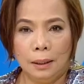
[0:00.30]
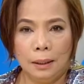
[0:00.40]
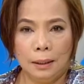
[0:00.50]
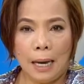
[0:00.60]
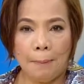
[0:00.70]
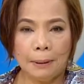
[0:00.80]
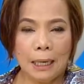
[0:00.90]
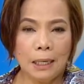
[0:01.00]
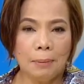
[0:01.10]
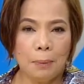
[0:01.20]

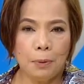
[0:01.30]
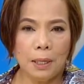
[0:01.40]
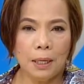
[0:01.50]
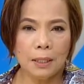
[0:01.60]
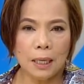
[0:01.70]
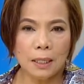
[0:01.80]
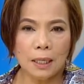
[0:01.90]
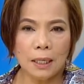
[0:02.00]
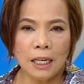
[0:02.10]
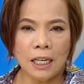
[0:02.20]
Napatay ng mga pulis ang
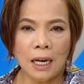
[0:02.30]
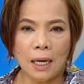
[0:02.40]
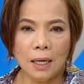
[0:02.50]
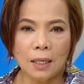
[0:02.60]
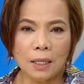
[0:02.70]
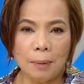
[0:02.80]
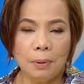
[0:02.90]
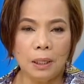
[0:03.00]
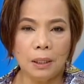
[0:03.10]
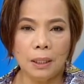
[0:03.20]
isang hinihinalang
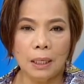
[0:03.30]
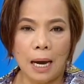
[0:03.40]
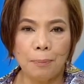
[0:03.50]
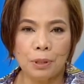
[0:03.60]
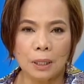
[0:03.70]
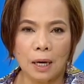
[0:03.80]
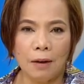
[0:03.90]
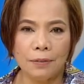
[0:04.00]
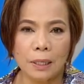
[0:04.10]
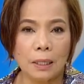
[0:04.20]
sub-leader ng Abu
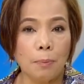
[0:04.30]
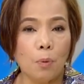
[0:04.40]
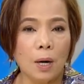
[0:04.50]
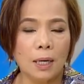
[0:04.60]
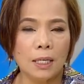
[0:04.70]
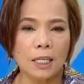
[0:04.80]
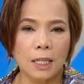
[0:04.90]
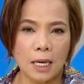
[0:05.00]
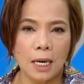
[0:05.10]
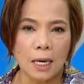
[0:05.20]
Sayyaf sa Sambuanga
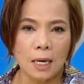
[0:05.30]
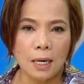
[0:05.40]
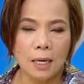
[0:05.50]
City.